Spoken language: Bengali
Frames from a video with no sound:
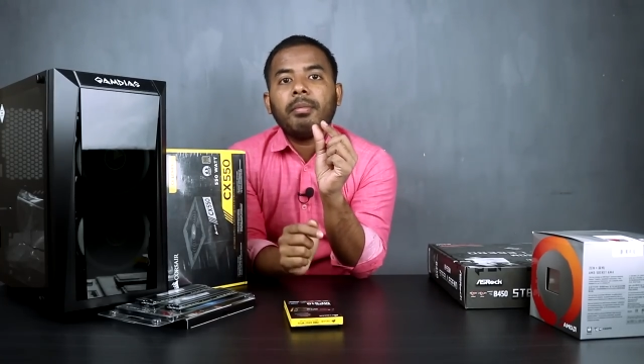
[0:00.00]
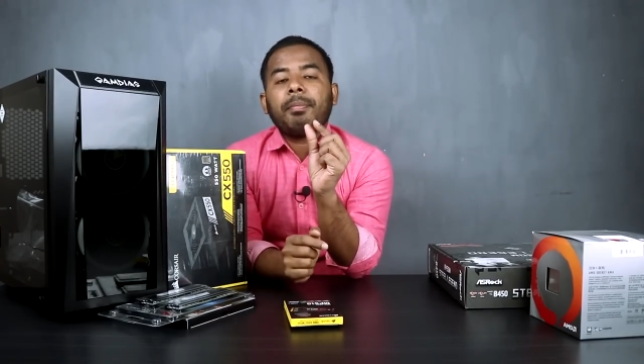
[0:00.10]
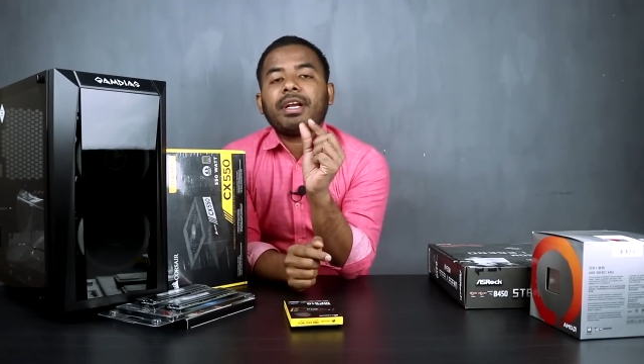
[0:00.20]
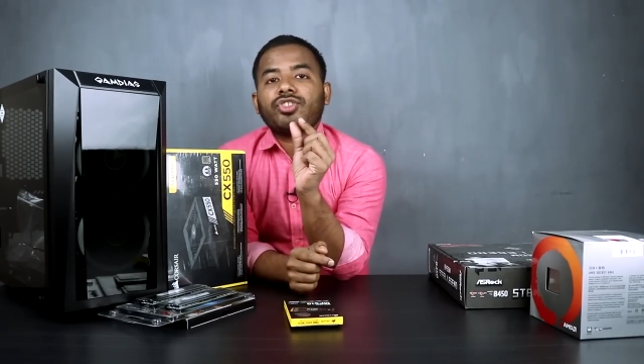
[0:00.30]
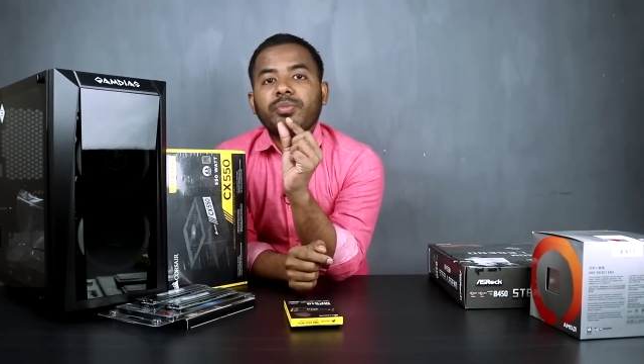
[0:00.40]
বা
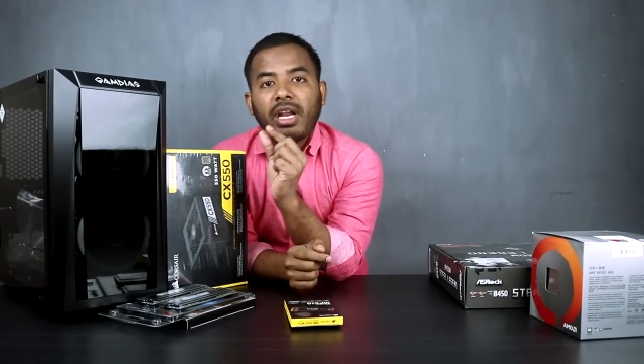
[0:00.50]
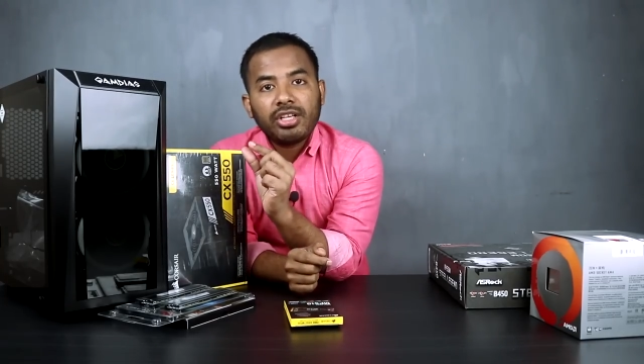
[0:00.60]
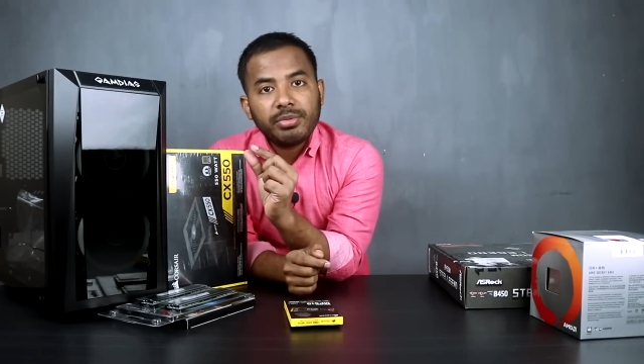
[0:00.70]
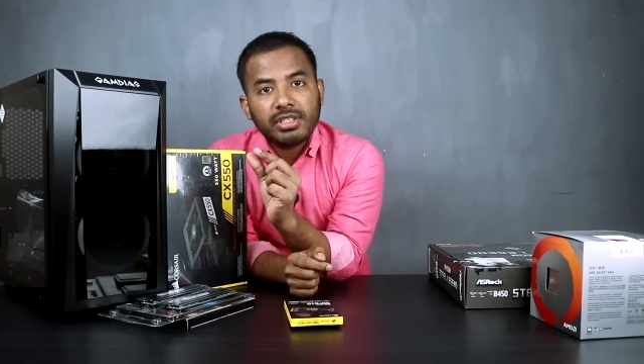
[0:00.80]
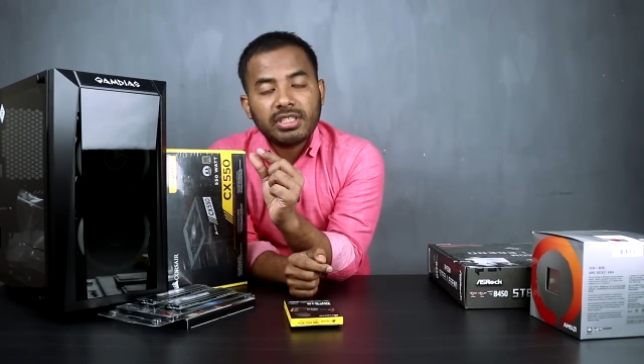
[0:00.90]
পাঁচশো বারো
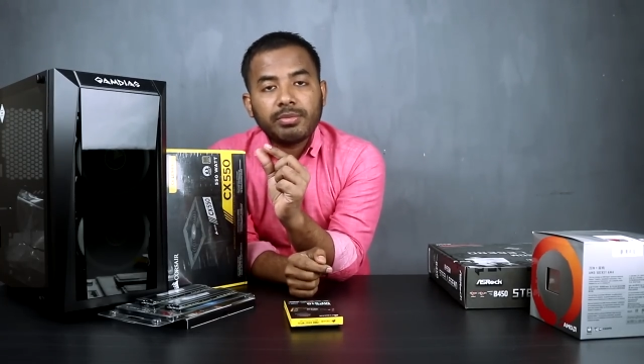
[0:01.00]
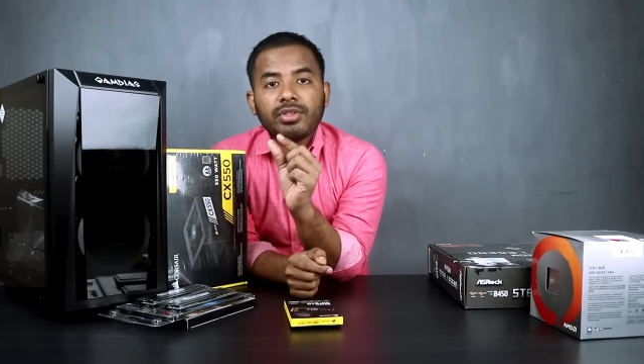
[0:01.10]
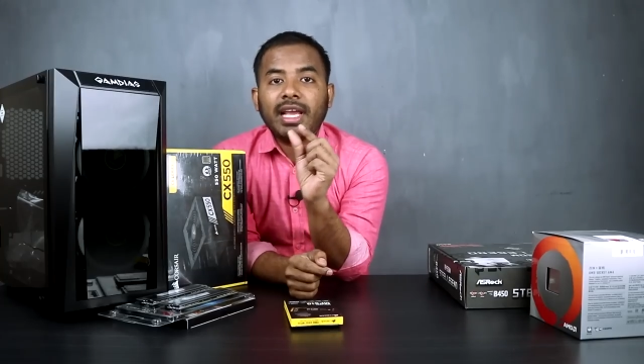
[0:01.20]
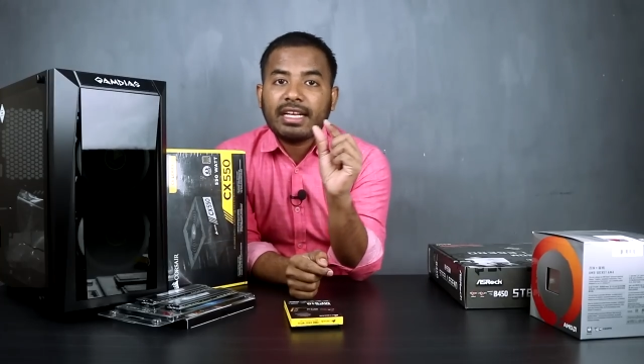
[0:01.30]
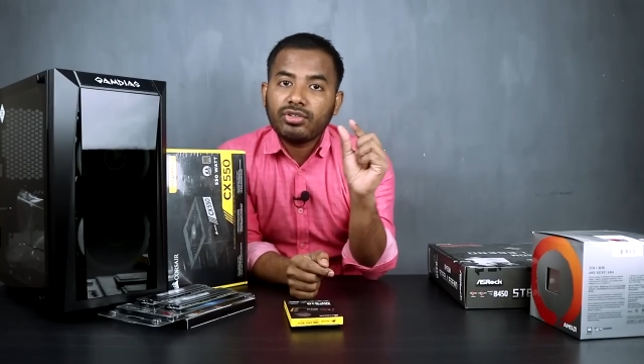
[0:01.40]
জিবিতেও সেম
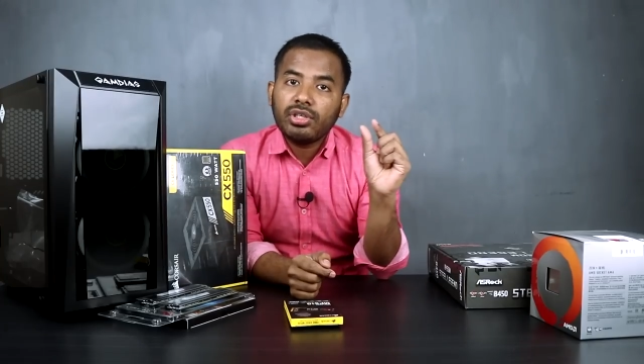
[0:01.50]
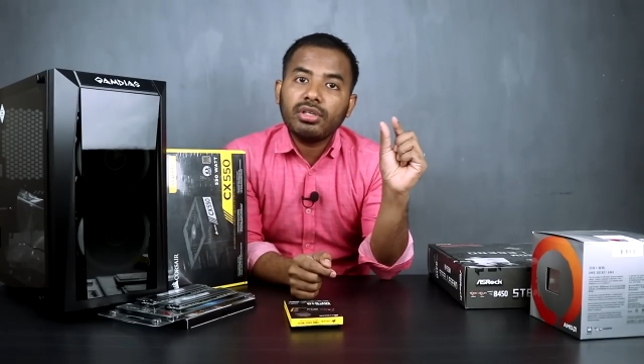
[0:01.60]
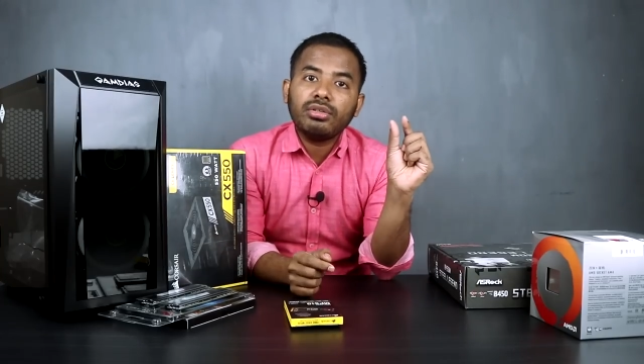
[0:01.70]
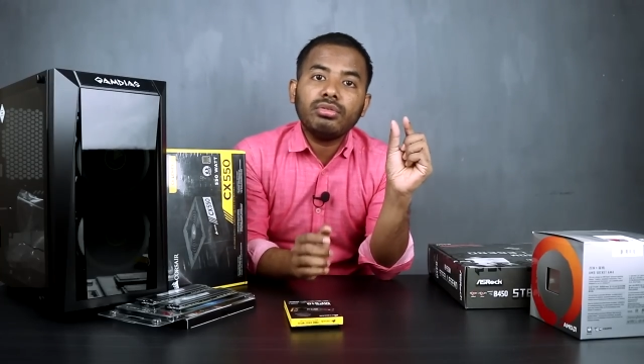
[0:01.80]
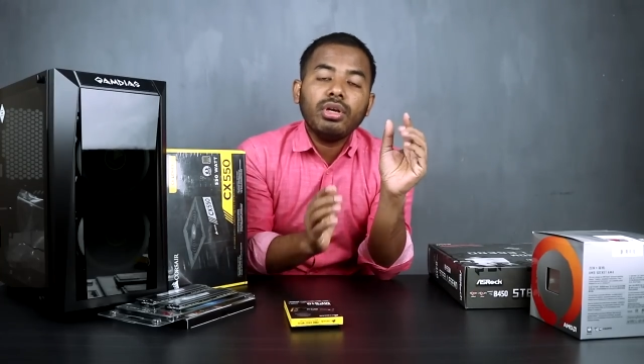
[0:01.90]
কিন্তু অ্যাকচুয়ালি
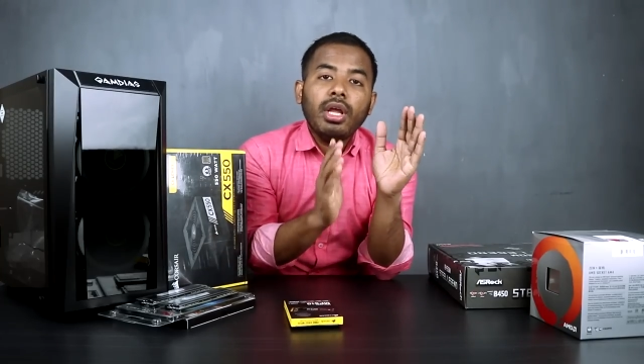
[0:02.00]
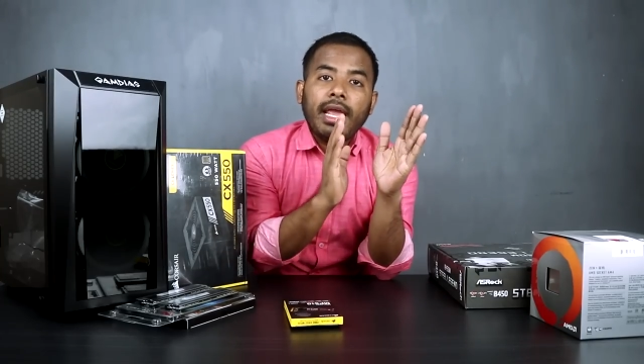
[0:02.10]
কিন্তু